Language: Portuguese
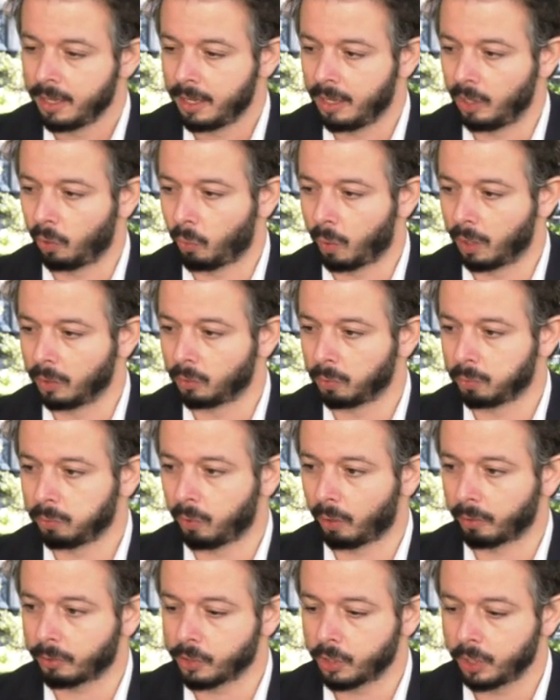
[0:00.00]
enquanto o
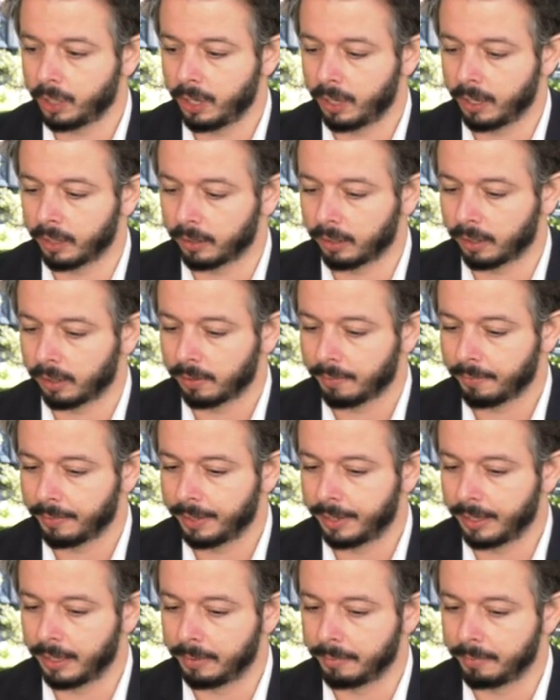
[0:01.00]
Bloco de Esquerda
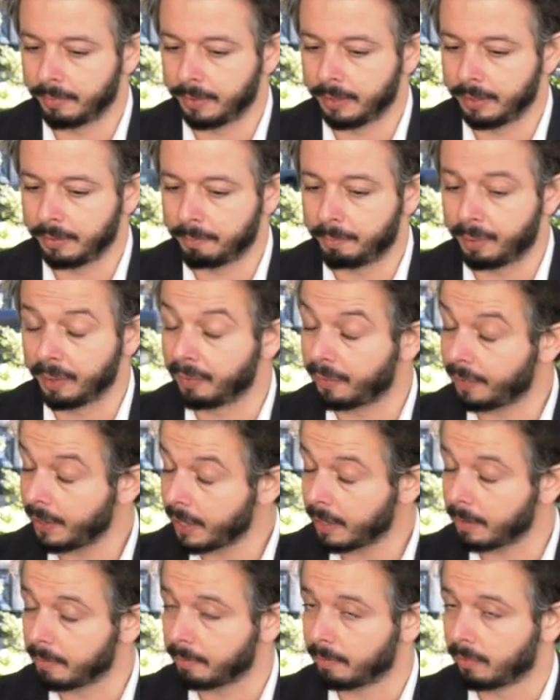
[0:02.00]
eh,
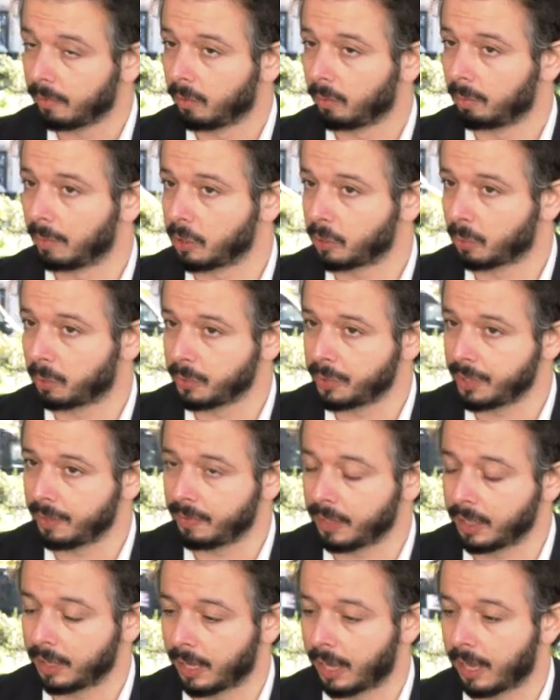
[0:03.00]
prevê uma
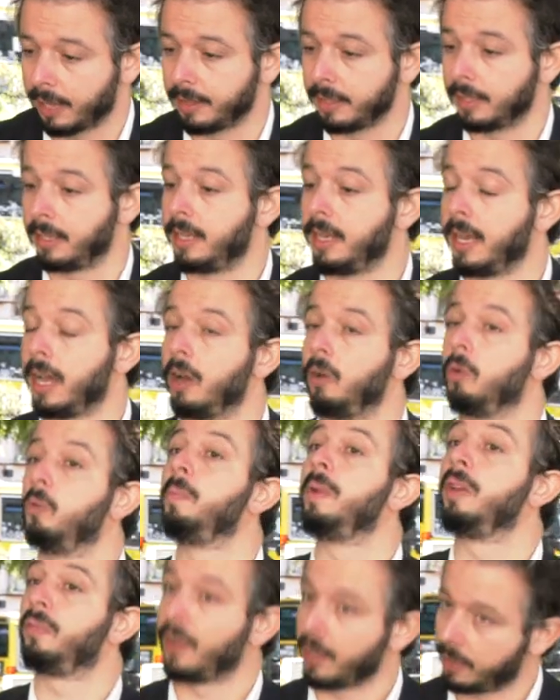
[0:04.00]
exclusividade que é
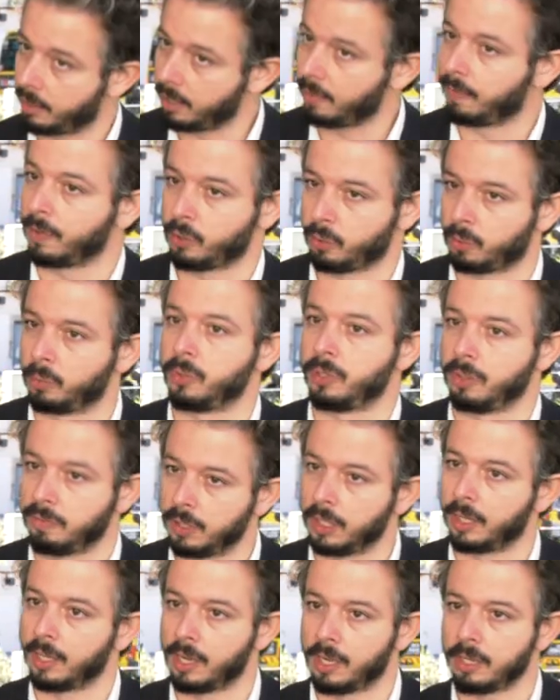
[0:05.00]
uma efetiva
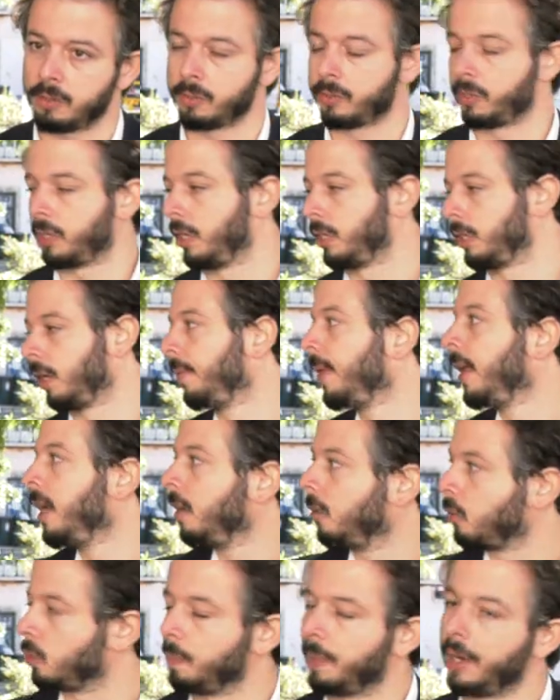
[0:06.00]
exclusividade, ou seja,
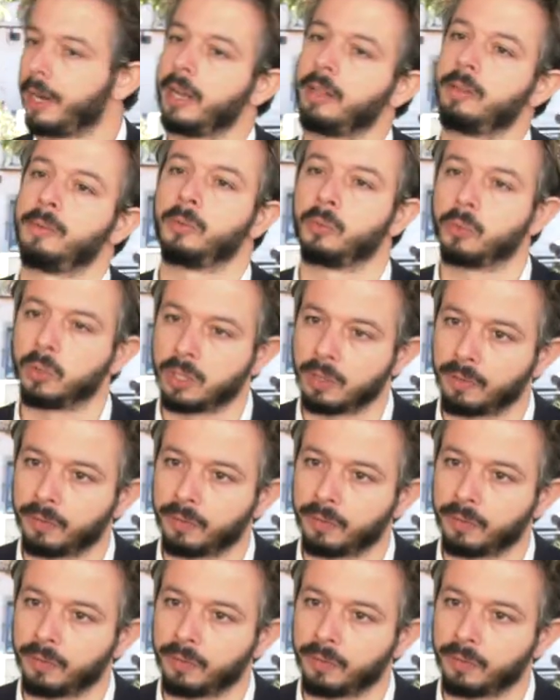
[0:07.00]
os médicos, os